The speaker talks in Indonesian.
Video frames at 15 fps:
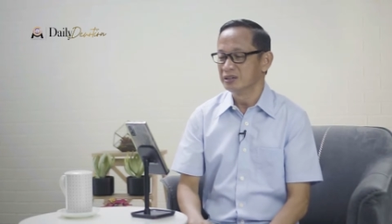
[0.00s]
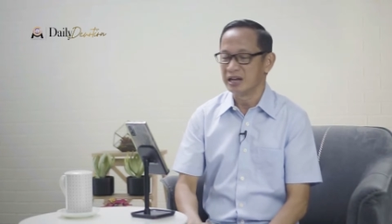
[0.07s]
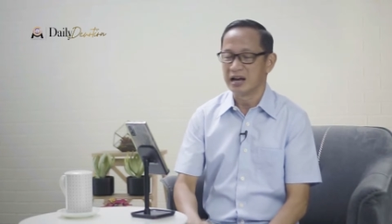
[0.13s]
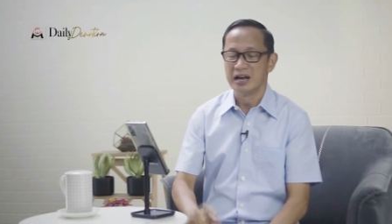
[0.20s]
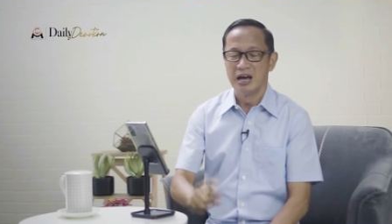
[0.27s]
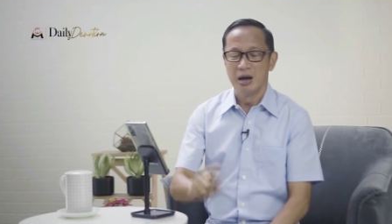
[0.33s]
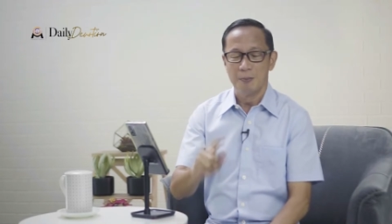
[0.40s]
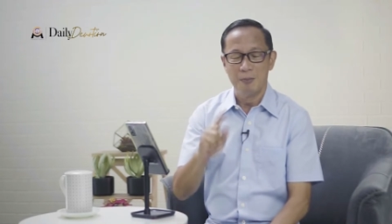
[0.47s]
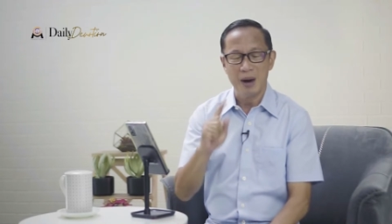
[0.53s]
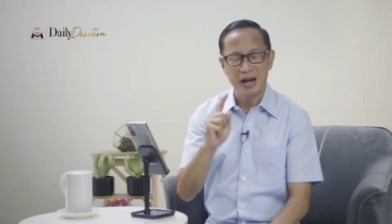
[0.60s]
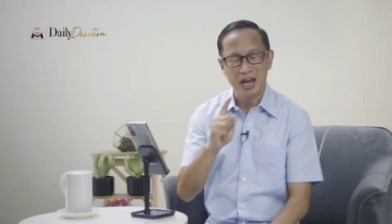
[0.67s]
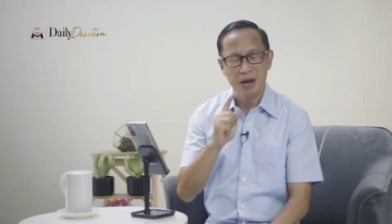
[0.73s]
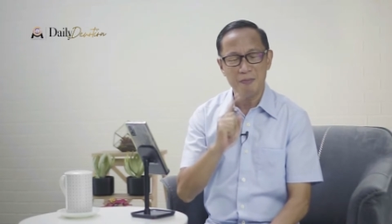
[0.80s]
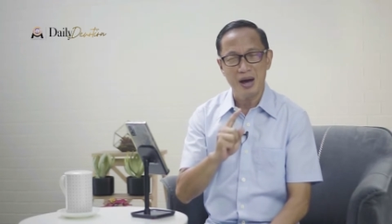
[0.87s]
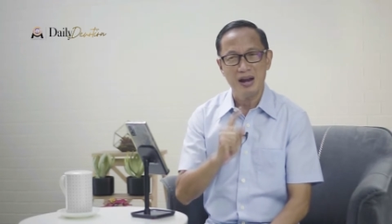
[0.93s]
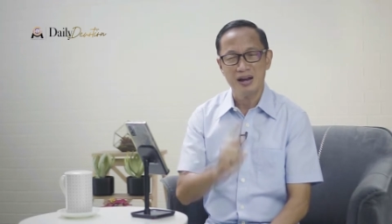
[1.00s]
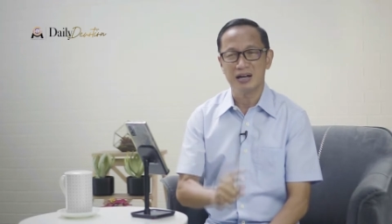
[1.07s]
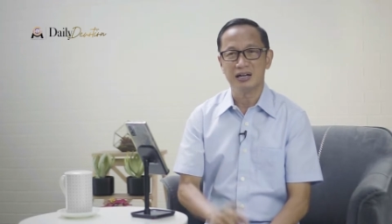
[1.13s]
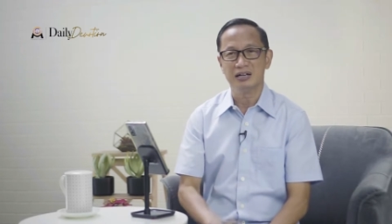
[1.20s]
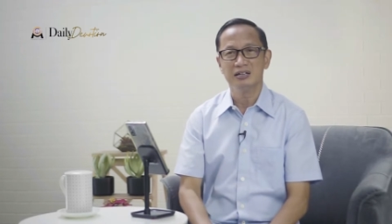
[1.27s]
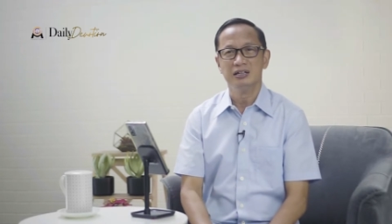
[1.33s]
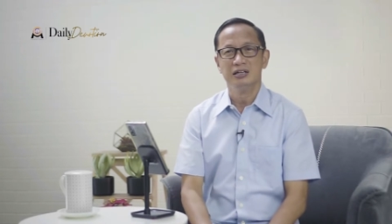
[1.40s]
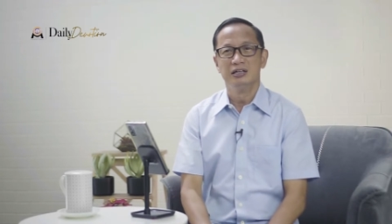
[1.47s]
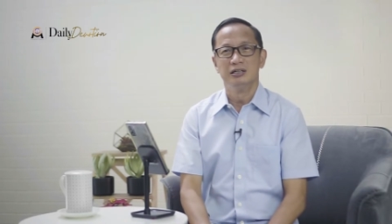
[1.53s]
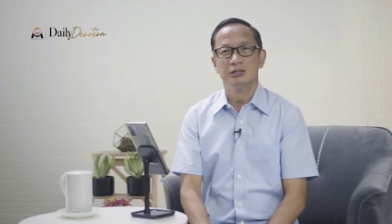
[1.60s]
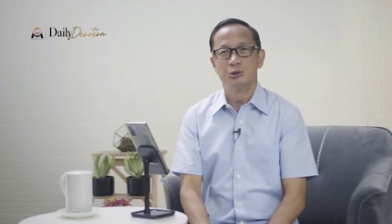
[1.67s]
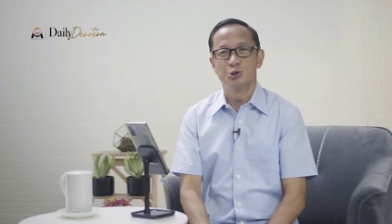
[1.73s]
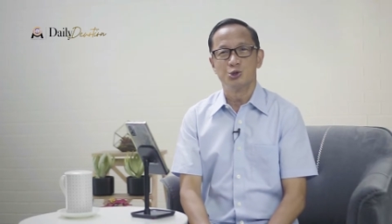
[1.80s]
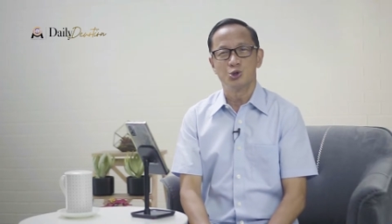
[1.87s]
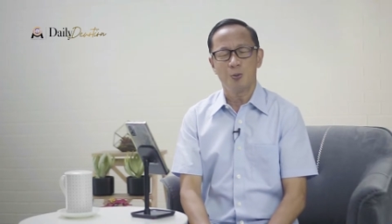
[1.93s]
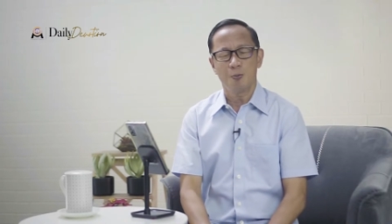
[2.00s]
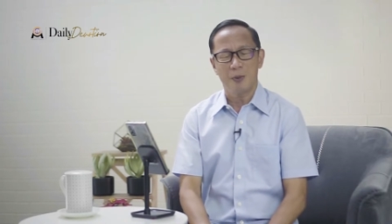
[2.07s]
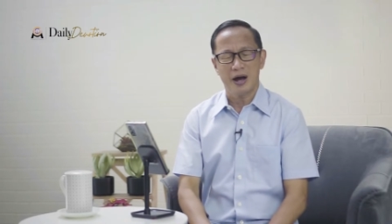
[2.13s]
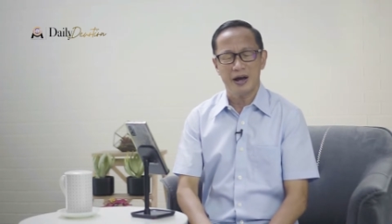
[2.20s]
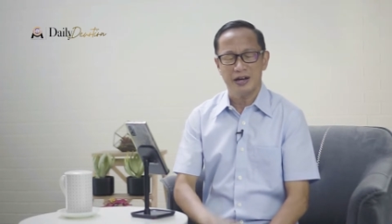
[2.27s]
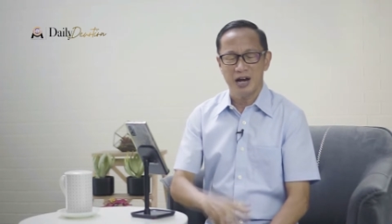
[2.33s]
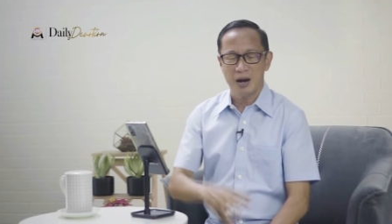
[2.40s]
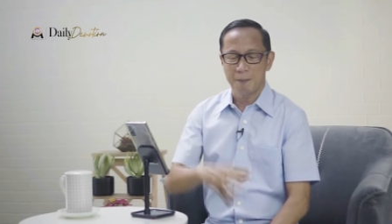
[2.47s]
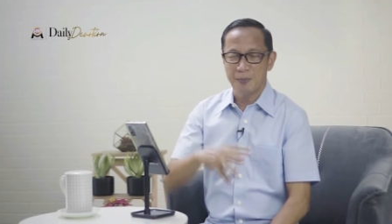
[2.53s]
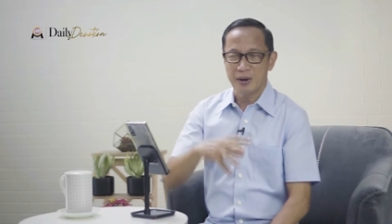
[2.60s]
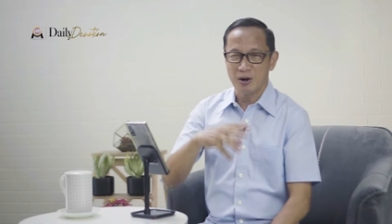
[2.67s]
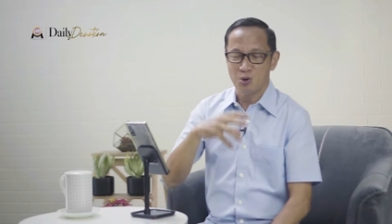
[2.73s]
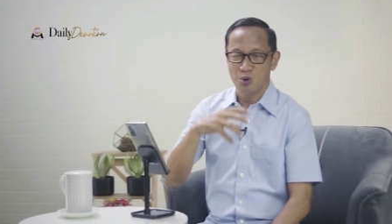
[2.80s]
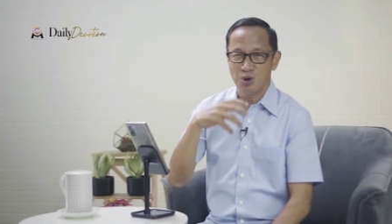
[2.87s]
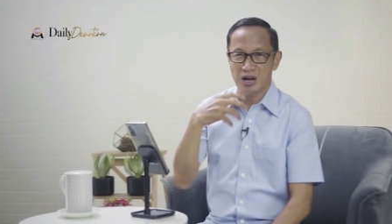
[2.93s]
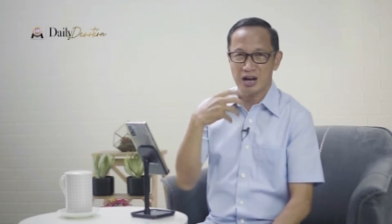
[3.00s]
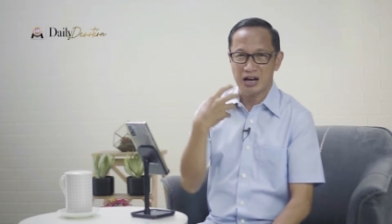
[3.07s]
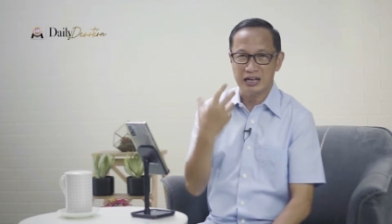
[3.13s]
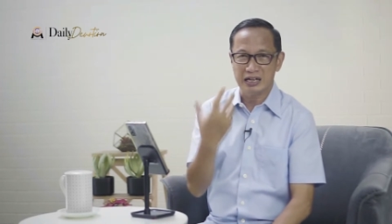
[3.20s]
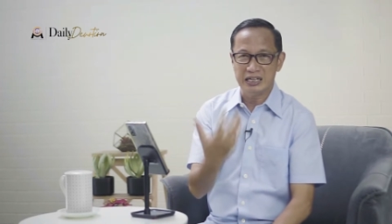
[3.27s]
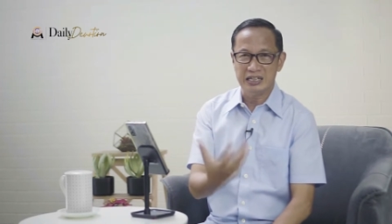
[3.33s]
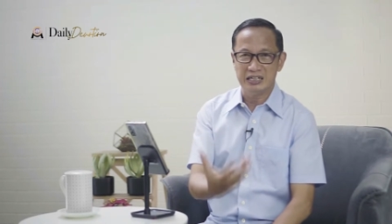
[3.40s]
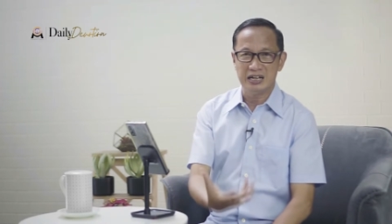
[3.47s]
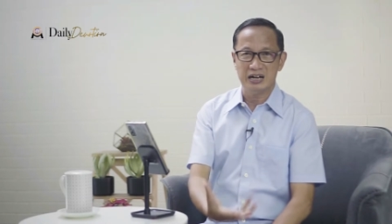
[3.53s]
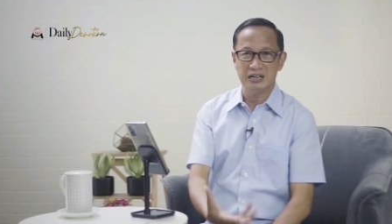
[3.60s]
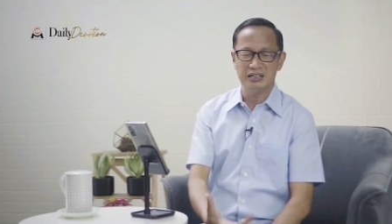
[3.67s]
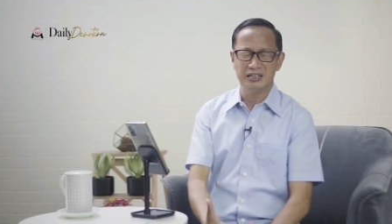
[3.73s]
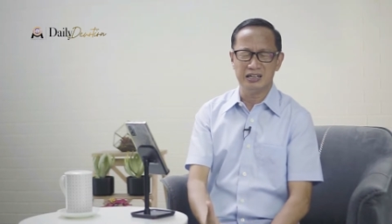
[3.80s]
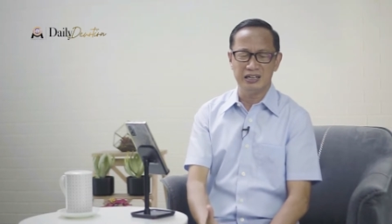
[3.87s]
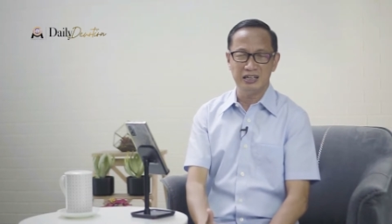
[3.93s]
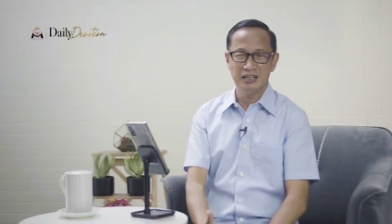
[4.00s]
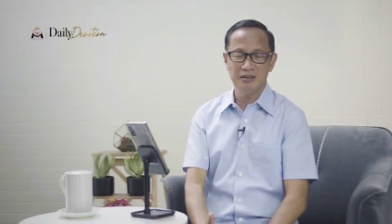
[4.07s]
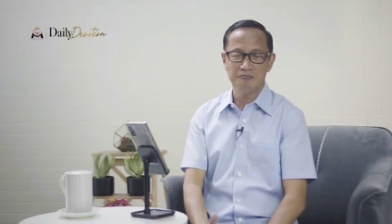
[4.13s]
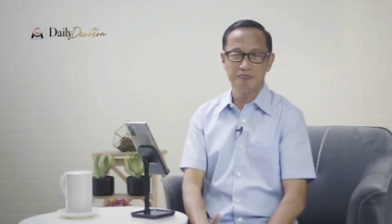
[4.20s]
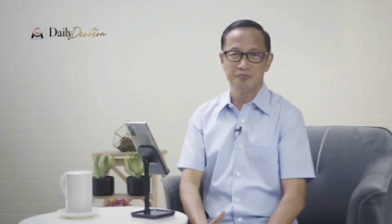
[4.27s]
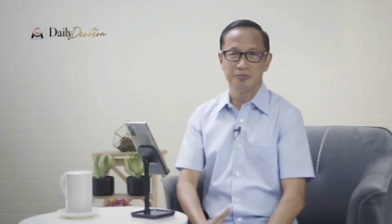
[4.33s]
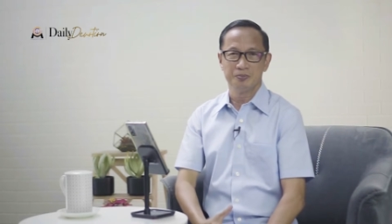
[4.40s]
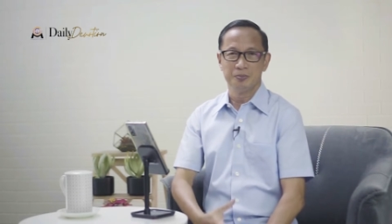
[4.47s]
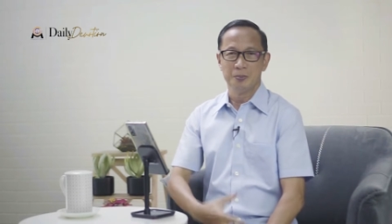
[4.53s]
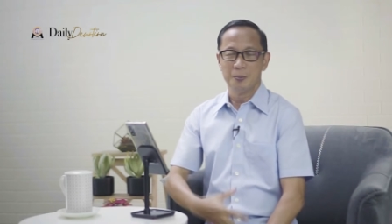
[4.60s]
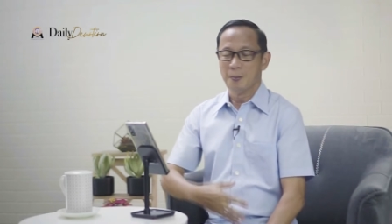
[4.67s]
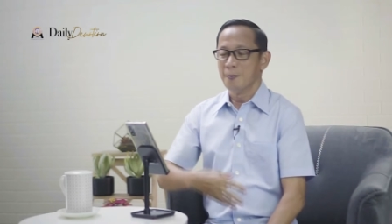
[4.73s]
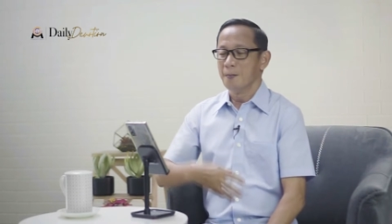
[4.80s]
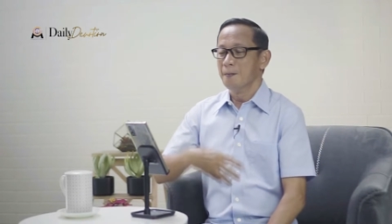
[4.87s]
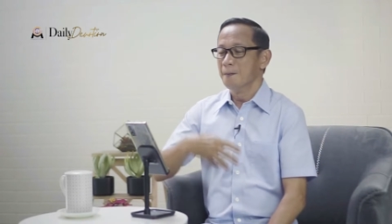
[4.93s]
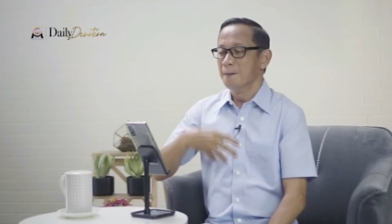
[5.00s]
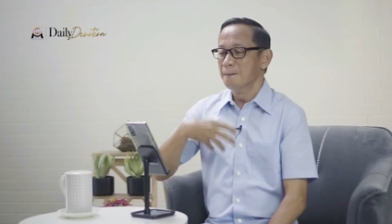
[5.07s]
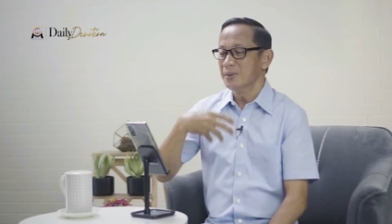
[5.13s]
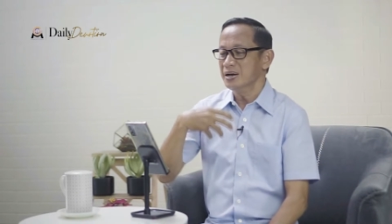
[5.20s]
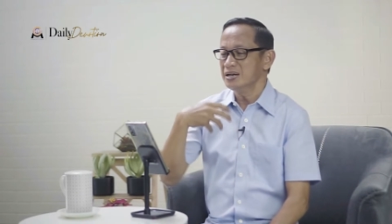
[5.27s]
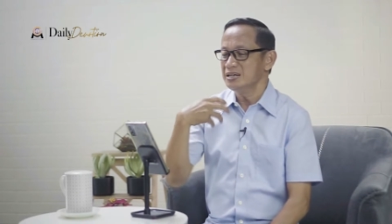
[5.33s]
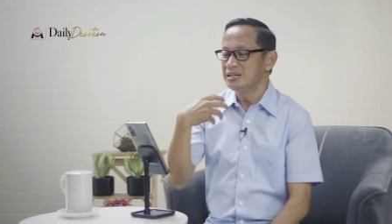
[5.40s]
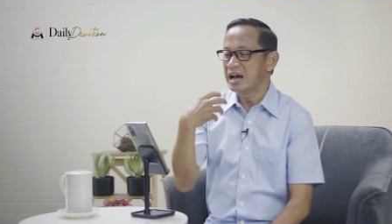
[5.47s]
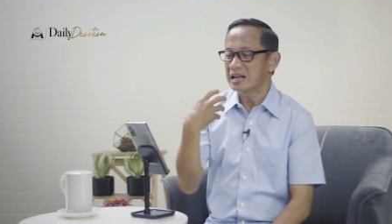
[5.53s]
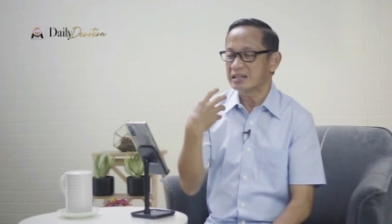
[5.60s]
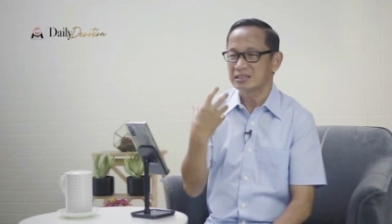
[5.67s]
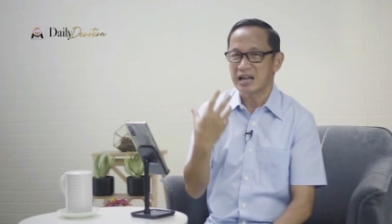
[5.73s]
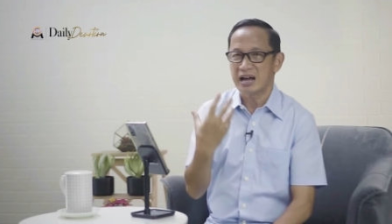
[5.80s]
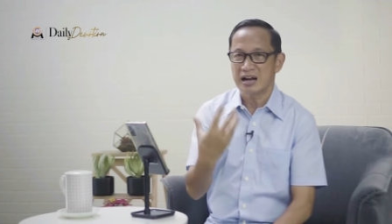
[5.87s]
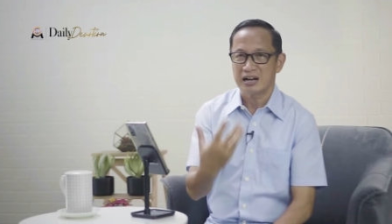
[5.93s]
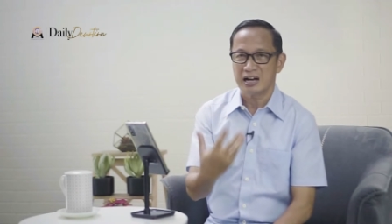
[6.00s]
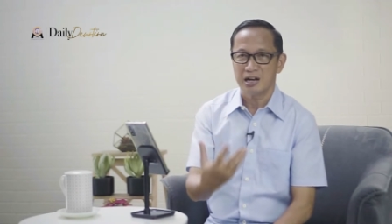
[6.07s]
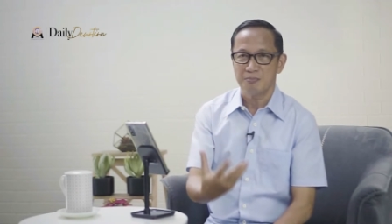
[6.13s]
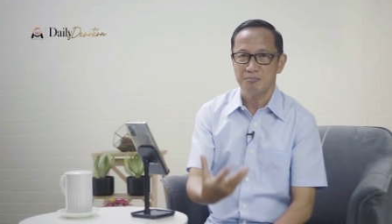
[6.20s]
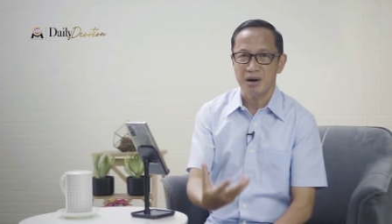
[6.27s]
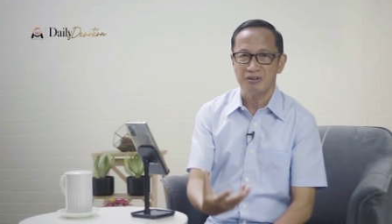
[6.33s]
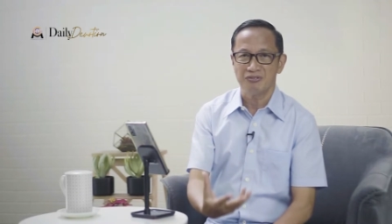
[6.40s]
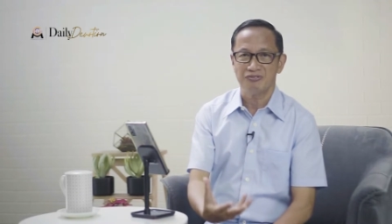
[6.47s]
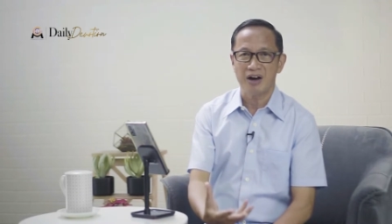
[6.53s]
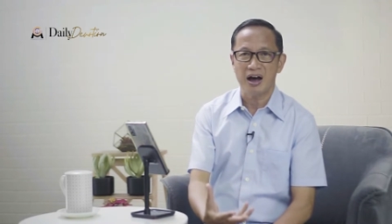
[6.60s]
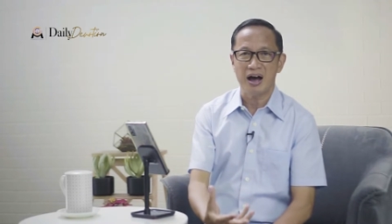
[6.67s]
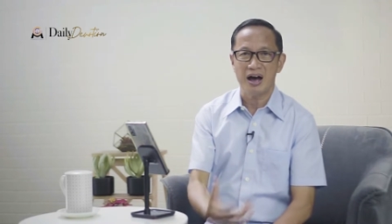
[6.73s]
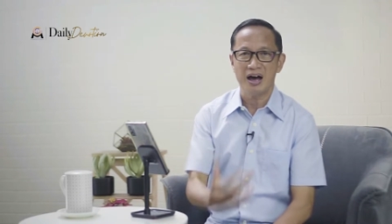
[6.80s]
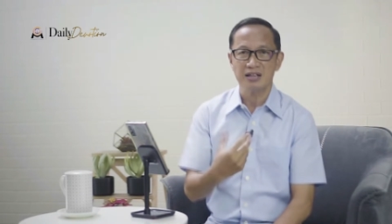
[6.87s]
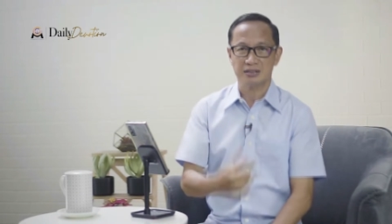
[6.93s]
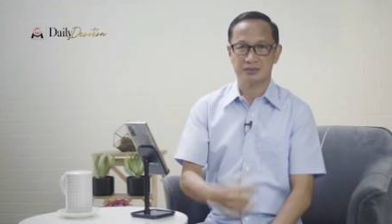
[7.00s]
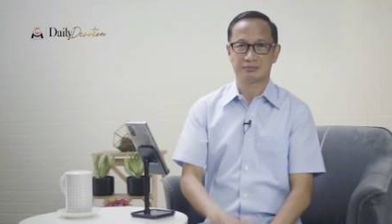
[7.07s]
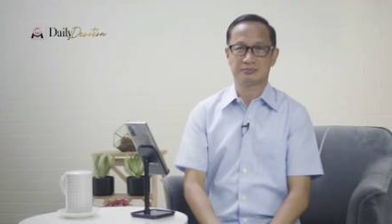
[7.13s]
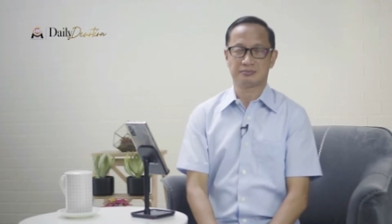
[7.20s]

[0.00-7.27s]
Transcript: Nah bagaimana supaya penggunaan lidah ini mendatangkan manfaat